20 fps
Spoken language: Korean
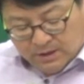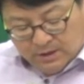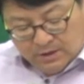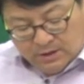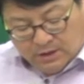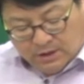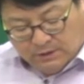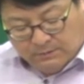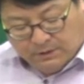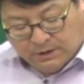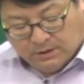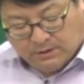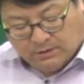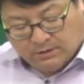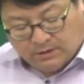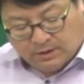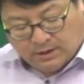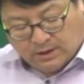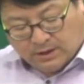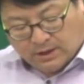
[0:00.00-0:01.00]
1번
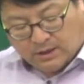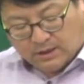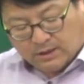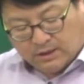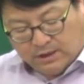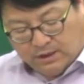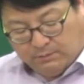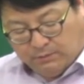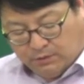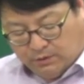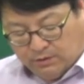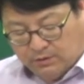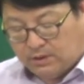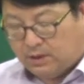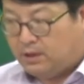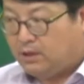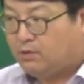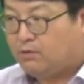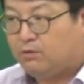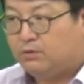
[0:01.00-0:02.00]
을에게 기본
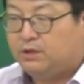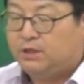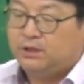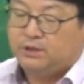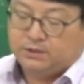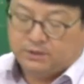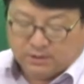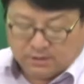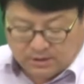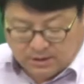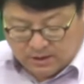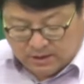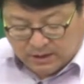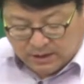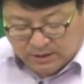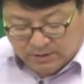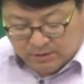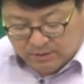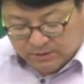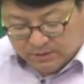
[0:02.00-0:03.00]
대리권이
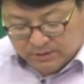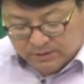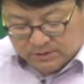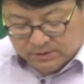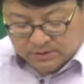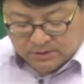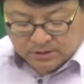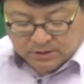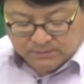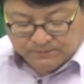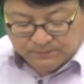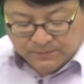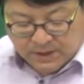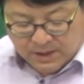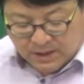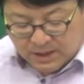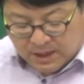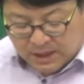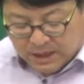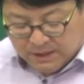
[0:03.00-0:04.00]
인정되나요? 지금
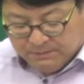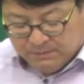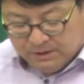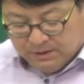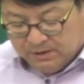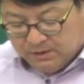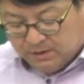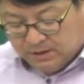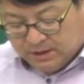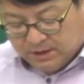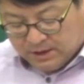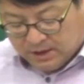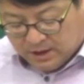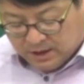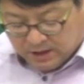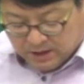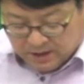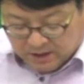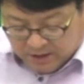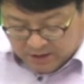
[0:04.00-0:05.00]
갑이
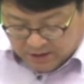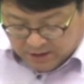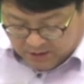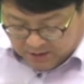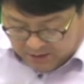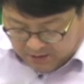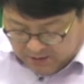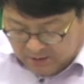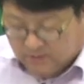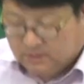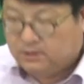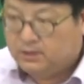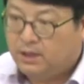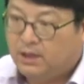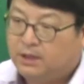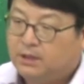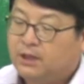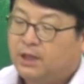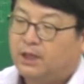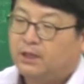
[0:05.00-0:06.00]
을에게
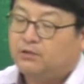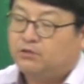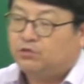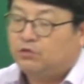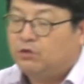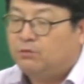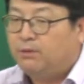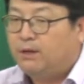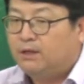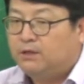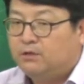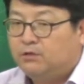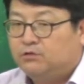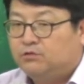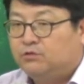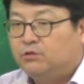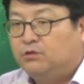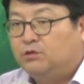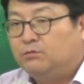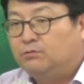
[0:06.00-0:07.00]
은행 대출을 받을
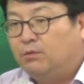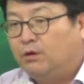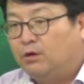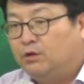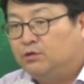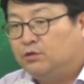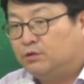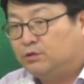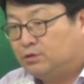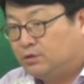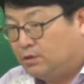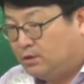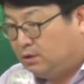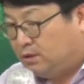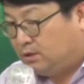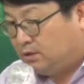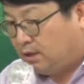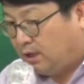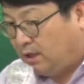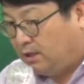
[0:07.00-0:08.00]
수 있는 뭘 줬죠?
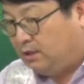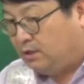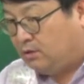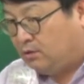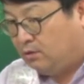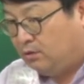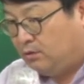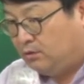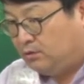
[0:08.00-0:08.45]
대리권을